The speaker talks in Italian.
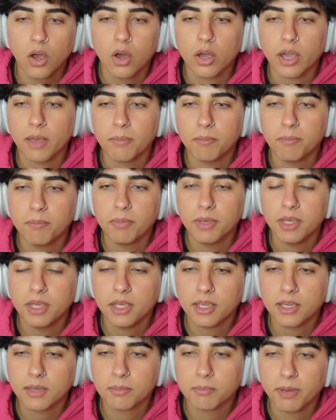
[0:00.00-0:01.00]
Ok,
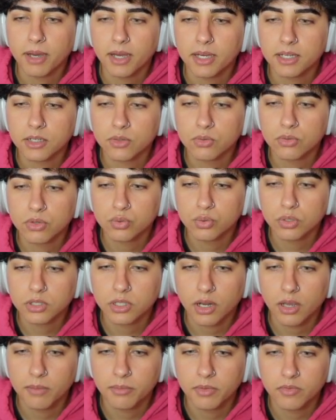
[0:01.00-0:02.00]
Pink Punk
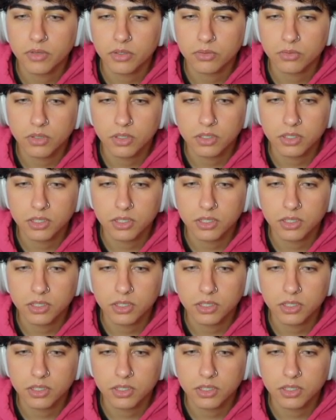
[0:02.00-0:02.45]
123 mi ha inviato una